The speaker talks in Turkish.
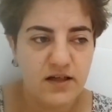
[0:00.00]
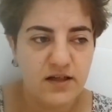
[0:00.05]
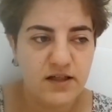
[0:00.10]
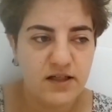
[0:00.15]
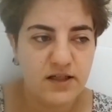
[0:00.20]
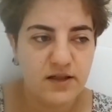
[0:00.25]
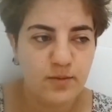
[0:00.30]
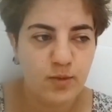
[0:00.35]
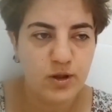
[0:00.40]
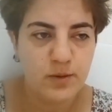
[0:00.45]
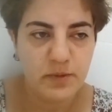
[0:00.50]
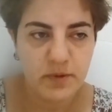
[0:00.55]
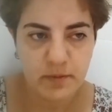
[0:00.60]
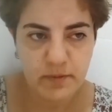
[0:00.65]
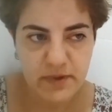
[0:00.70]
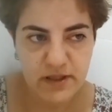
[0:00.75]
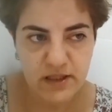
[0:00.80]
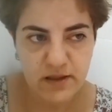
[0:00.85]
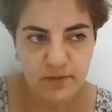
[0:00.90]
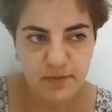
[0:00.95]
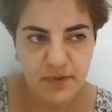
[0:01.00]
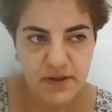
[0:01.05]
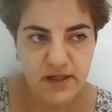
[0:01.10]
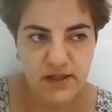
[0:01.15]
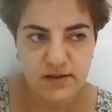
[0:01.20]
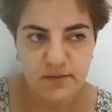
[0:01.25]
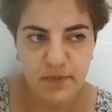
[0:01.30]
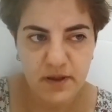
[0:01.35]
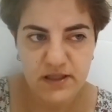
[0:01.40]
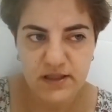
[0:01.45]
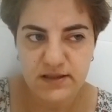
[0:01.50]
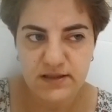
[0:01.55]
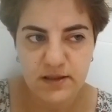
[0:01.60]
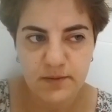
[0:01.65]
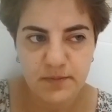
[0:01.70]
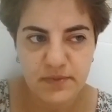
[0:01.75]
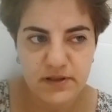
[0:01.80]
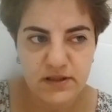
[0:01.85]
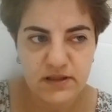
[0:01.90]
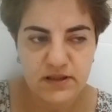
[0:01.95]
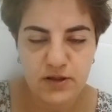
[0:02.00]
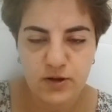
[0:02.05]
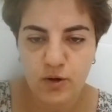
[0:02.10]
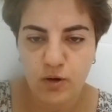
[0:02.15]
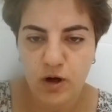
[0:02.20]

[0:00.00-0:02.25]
e, böyle bir, bir parıltı pırıltı